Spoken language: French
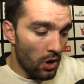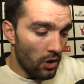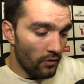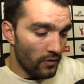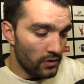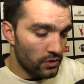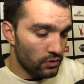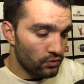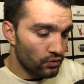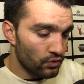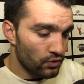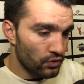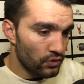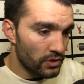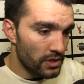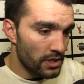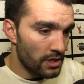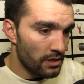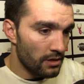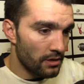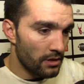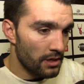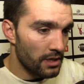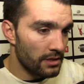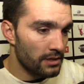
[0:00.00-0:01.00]
on va surtout
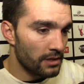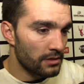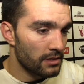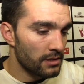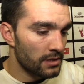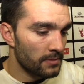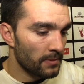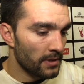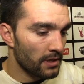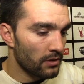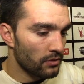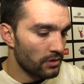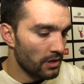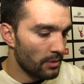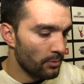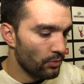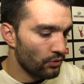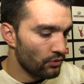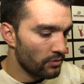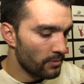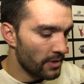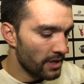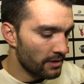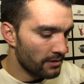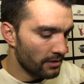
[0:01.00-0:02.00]
souligner l'état d'esprit qu'on a
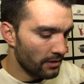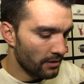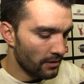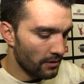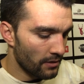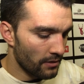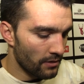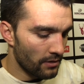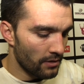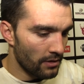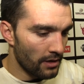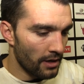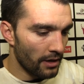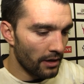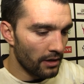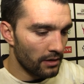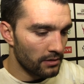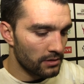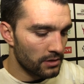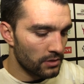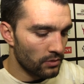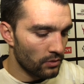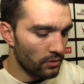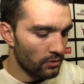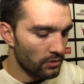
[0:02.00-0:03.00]
pu mettre, euh, la
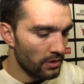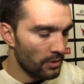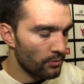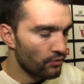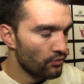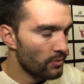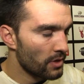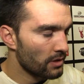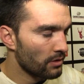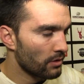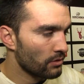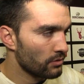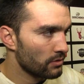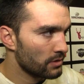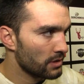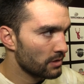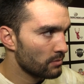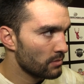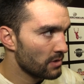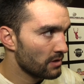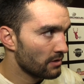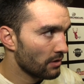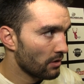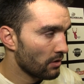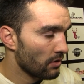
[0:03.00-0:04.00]
réaction qu'on a pu mettre en deuxième
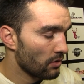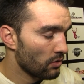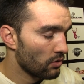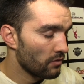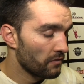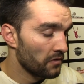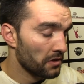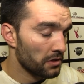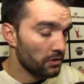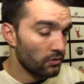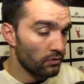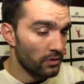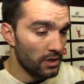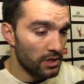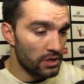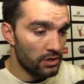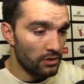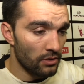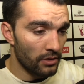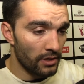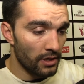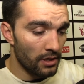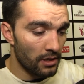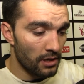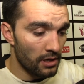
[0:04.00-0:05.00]
mi-temps, le fait qu'on lâche
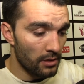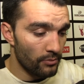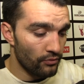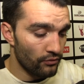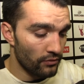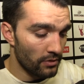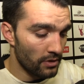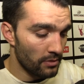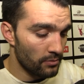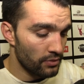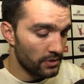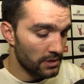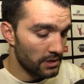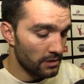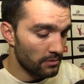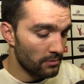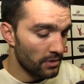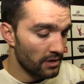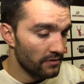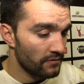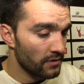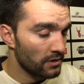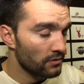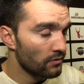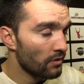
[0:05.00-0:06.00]
rien, et puis, et puis cette
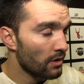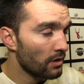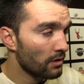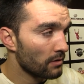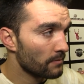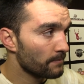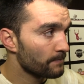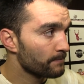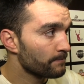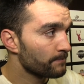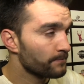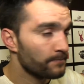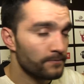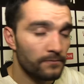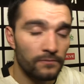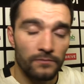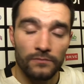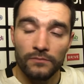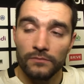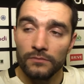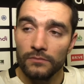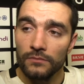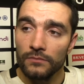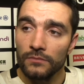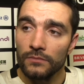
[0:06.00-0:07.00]
belle victoire. C'est
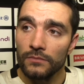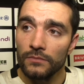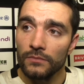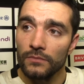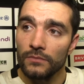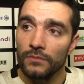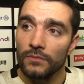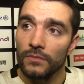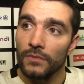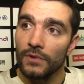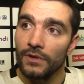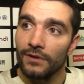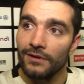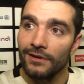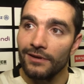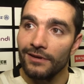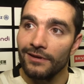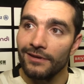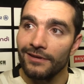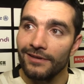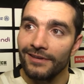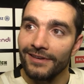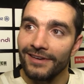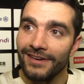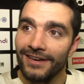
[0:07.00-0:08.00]
complètement dingue la
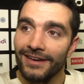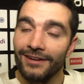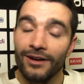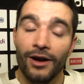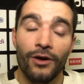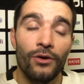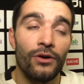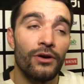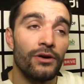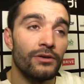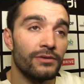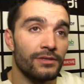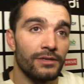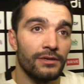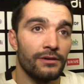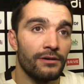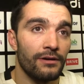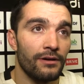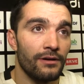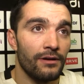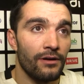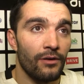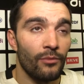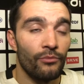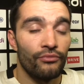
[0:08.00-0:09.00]
fin. Ah ouais, c'est,
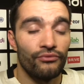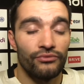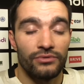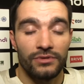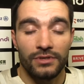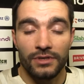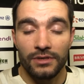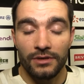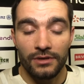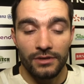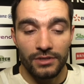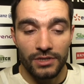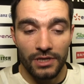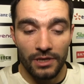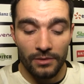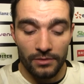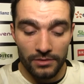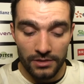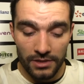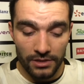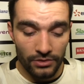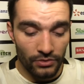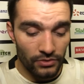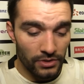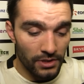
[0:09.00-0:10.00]
euh, en plus
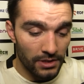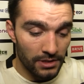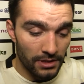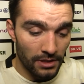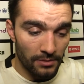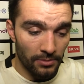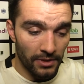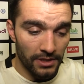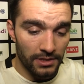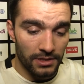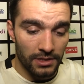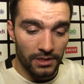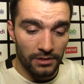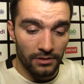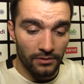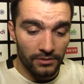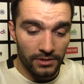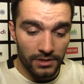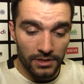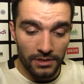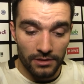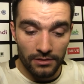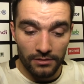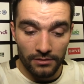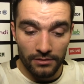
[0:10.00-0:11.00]
c'est, deux essais presque
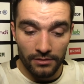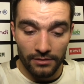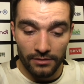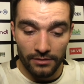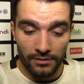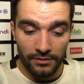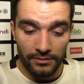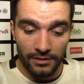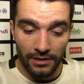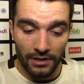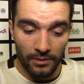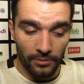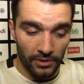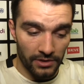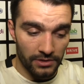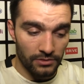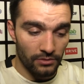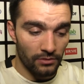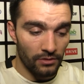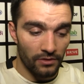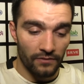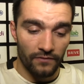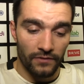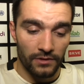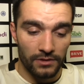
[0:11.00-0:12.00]
identiques. Tu euh, T'as
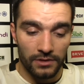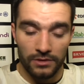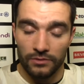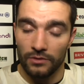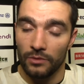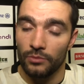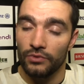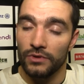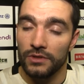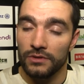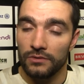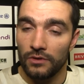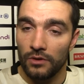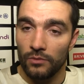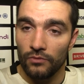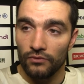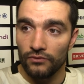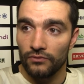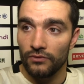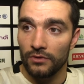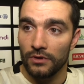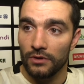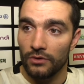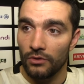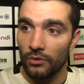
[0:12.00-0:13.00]
l'impression qu'en fait ils ont appuyé sur un
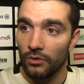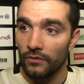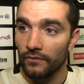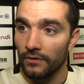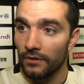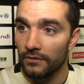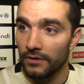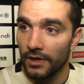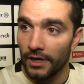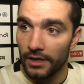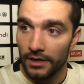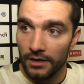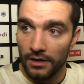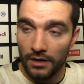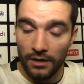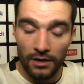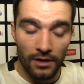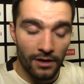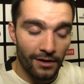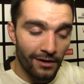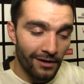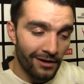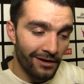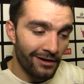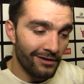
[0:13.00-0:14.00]
bouton et qu'on revenait en arrière.
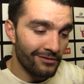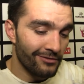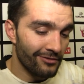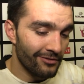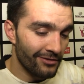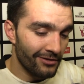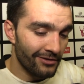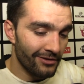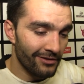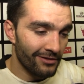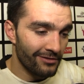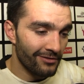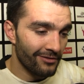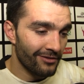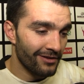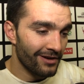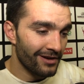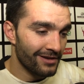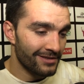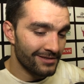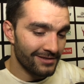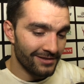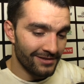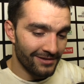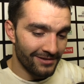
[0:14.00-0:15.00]
Donc euh, non,
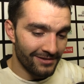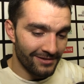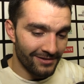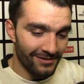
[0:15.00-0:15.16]
voilà, ça